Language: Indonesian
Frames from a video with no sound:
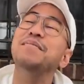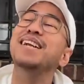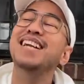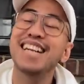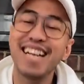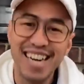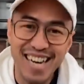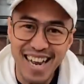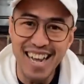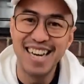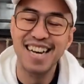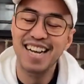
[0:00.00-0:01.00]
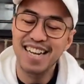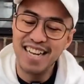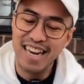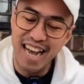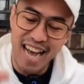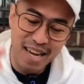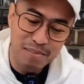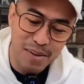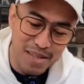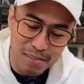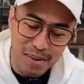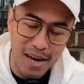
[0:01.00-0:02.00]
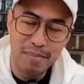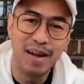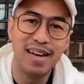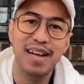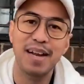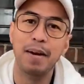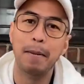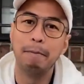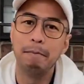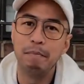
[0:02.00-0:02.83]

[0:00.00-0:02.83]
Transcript: Beneran dari hari pertama Ramadan.